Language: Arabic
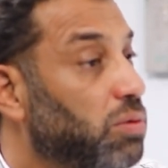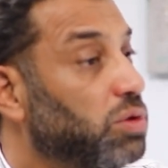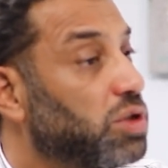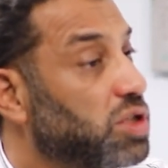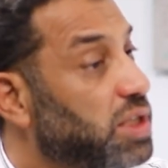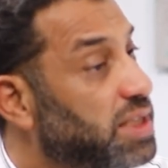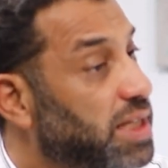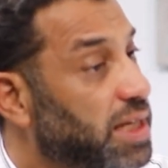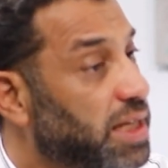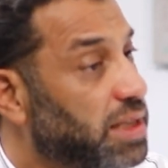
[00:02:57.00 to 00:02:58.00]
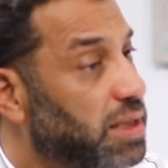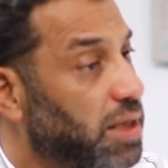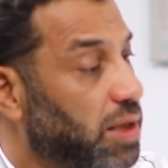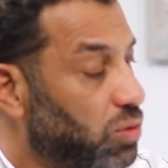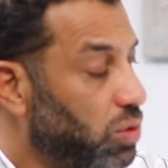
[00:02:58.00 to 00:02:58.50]
والتشخيص سهل جدا
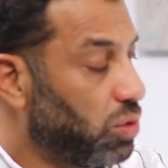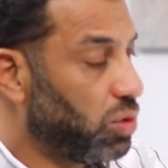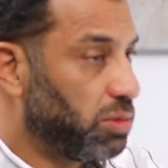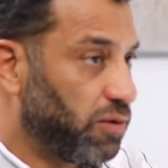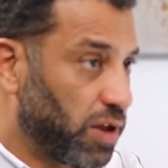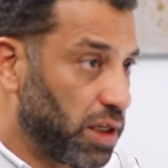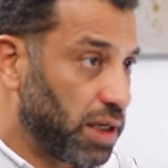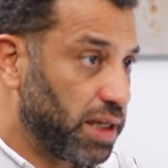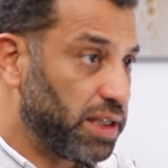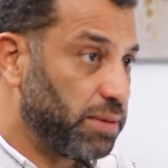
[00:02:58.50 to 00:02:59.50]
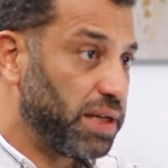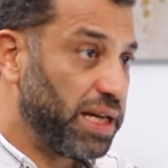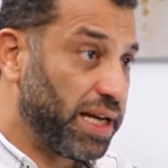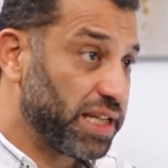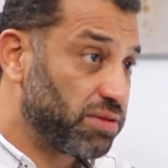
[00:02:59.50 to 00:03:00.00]
هنروح نقول له من فضلك هتعمل
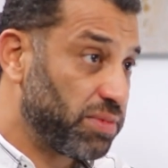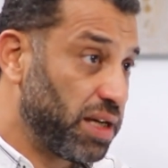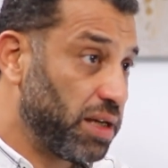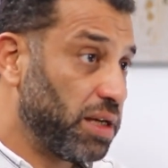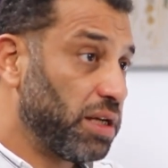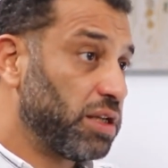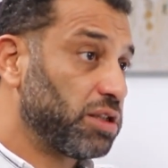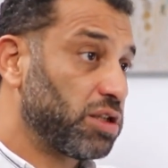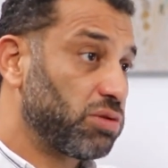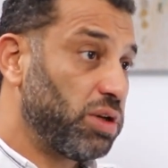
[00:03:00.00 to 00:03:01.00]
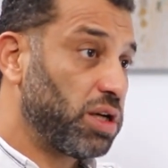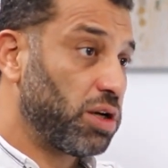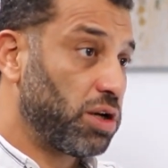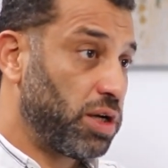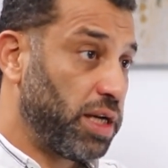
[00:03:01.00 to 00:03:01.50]
لي حاجه اسمها تصوير
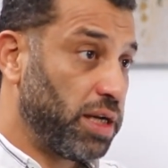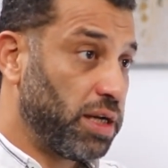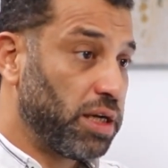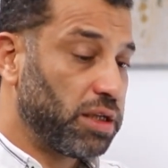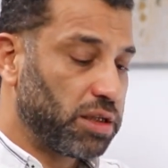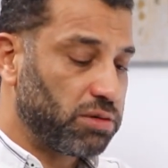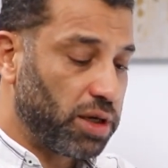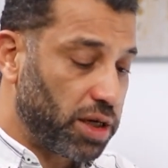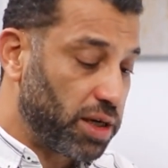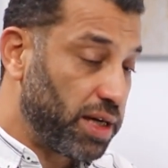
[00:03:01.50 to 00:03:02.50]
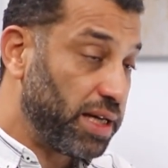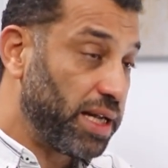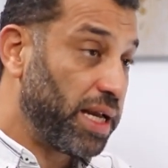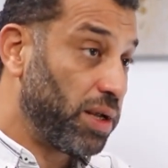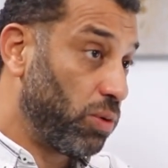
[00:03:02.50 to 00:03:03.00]
القرنيه التصوير القرنيه
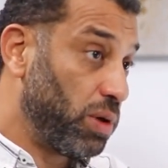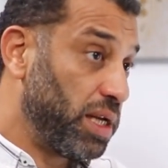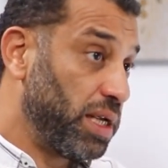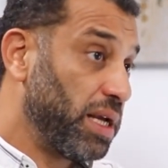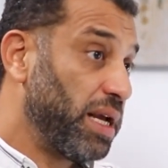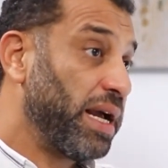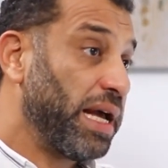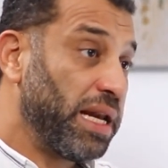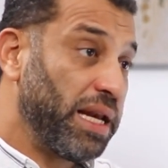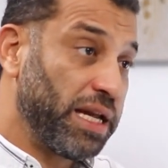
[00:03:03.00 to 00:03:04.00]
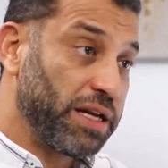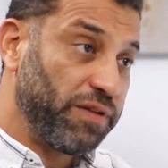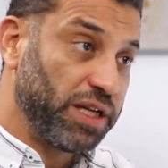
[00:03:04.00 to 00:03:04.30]
ده هيقول لي هل اللي احنا